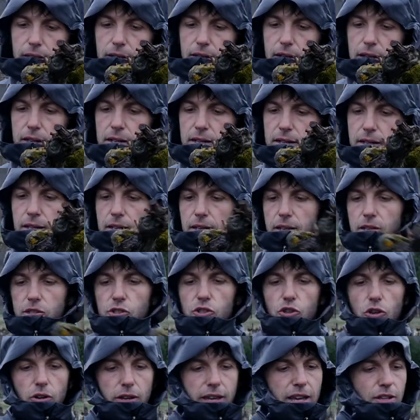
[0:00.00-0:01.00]
Hein?
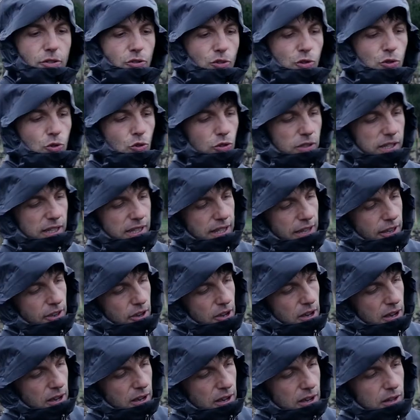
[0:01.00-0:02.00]
si on regarde de ce côté
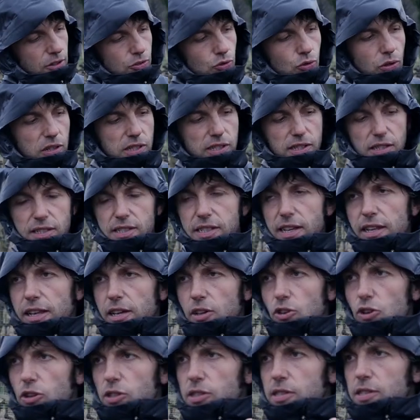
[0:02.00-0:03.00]
d'ailleurs, sur les anciennes
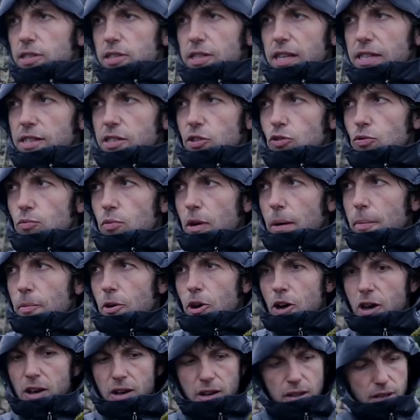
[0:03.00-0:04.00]
écorces, ça c'est du bois
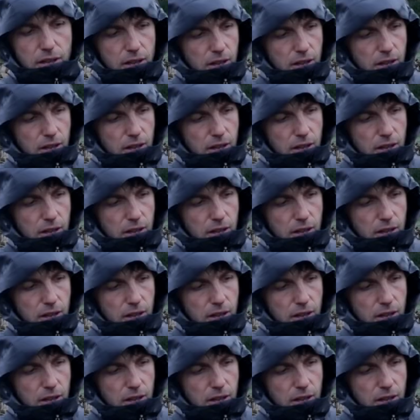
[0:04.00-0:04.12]
mort.